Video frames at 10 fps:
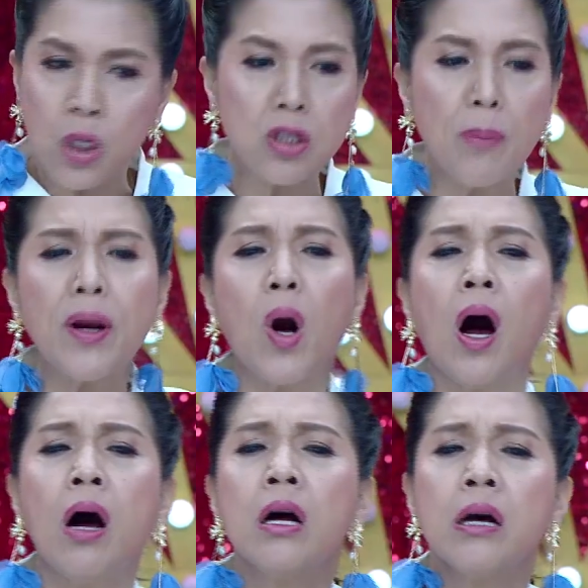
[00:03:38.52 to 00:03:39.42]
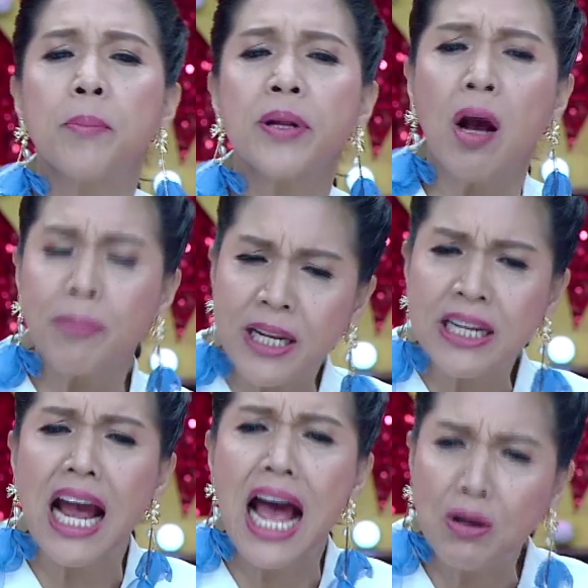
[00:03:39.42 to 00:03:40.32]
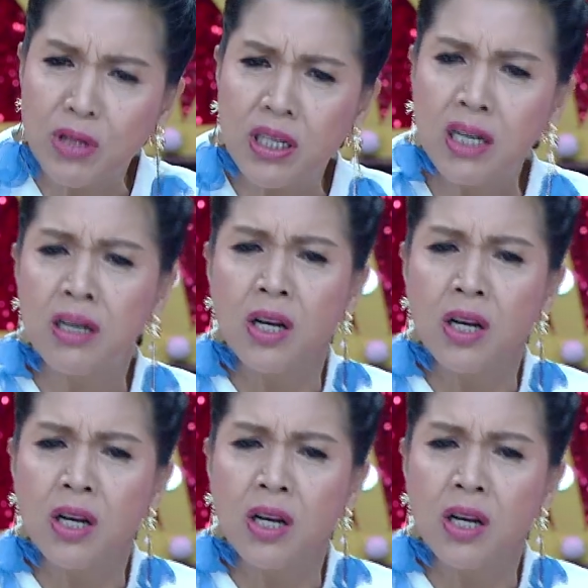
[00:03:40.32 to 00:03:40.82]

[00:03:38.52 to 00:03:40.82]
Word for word: ณก็ต้องไปเคาะพี่ท็อปกินข้าวเถอะ